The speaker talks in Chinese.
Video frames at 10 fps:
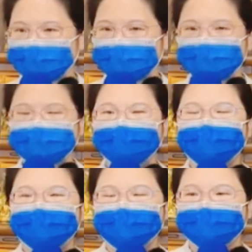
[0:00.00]
到一半
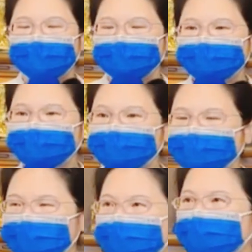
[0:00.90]
怎么结束了？
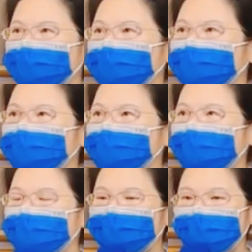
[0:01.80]
啊，
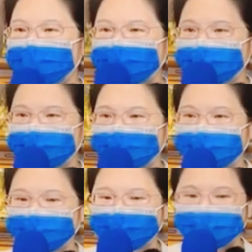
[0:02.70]
我的灵都不会
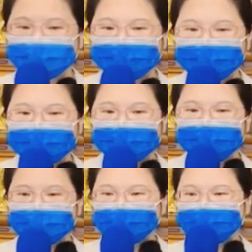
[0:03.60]
唱歌，我不想
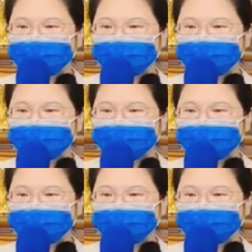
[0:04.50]
了，